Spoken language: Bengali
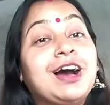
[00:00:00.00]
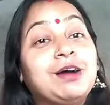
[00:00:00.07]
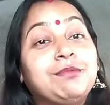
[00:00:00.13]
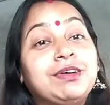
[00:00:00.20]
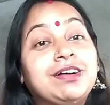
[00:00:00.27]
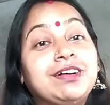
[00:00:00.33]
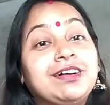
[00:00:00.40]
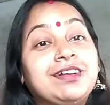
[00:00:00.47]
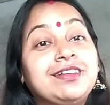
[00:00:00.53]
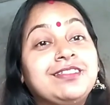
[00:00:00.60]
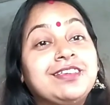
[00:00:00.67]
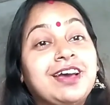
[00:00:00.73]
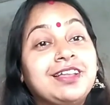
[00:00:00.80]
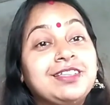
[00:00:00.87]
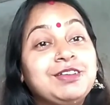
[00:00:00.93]
আমার
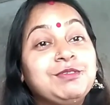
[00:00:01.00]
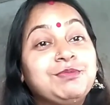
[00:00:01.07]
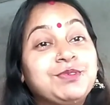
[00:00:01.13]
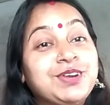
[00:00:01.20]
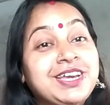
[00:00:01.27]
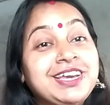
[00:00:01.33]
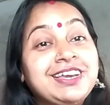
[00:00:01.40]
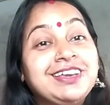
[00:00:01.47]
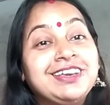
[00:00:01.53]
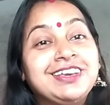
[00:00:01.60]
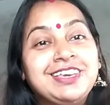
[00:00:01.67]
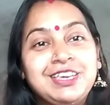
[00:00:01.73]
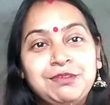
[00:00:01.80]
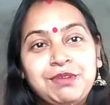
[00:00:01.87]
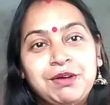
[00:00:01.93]
ছাদের উপরে
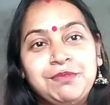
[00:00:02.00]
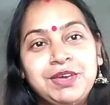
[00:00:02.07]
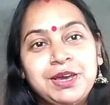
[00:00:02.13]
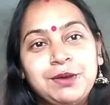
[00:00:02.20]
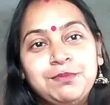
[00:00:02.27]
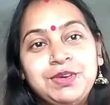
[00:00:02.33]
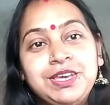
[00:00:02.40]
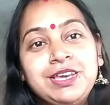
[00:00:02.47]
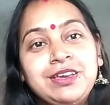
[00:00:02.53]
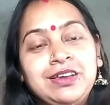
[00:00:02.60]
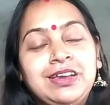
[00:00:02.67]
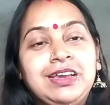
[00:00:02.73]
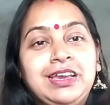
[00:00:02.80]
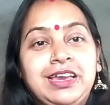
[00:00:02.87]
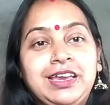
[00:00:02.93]
কিভাবে আমি
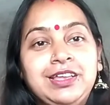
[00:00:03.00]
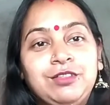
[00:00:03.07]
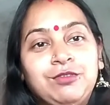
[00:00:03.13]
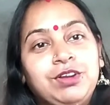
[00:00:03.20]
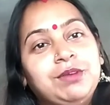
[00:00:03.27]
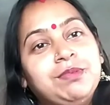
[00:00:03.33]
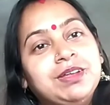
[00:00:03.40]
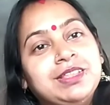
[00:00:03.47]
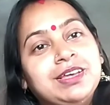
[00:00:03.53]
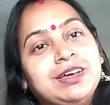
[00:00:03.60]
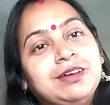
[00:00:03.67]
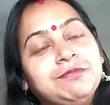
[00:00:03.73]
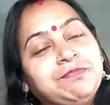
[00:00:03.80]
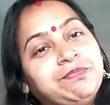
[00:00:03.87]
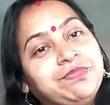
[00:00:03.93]
এই ধনে পাতা
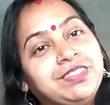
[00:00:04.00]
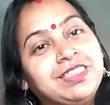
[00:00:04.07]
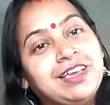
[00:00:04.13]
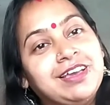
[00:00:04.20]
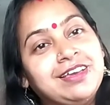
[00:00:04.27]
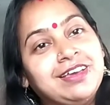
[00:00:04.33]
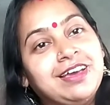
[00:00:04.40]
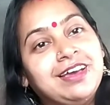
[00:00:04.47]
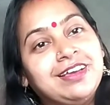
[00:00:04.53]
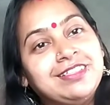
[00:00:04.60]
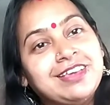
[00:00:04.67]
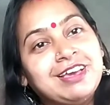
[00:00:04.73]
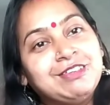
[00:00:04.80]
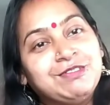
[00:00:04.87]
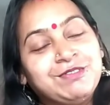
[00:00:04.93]

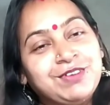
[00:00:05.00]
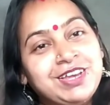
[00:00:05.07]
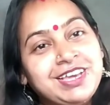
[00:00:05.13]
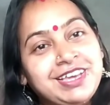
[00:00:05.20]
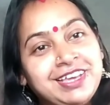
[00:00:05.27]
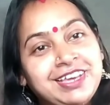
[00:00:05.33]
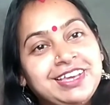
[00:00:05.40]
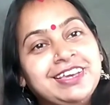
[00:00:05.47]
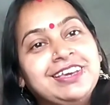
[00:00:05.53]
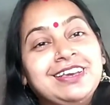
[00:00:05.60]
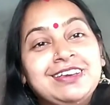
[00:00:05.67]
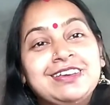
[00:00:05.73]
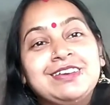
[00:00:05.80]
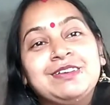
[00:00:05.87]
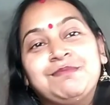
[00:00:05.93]
চাষ করে
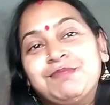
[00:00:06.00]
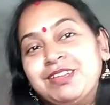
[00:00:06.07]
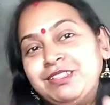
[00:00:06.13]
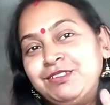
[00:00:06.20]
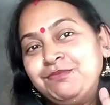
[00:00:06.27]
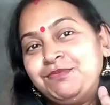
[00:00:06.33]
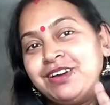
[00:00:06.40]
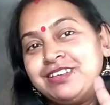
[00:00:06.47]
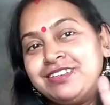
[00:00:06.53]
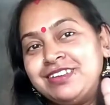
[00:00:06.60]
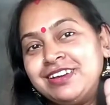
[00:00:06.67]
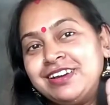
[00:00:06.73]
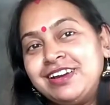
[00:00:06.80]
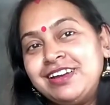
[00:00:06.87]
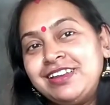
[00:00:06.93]
মাত্র পাঁচ
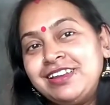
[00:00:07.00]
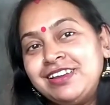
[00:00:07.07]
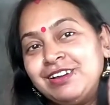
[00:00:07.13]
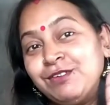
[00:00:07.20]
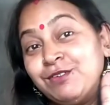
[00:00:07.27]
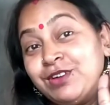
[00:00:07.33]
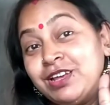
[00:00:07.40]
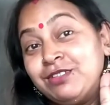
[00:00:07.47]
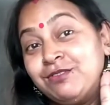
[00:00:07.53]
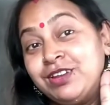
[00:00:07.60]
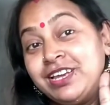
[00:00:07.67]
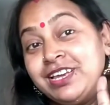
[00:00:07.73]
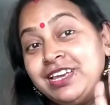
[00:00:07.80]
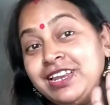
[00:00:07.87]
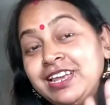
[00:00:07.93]
টাকার গোটা
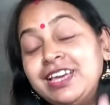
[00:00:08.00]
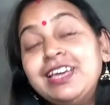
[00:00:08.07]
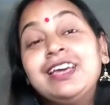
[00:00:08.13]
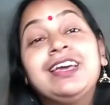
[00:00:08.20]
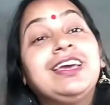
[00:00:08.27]
ধনে কিনে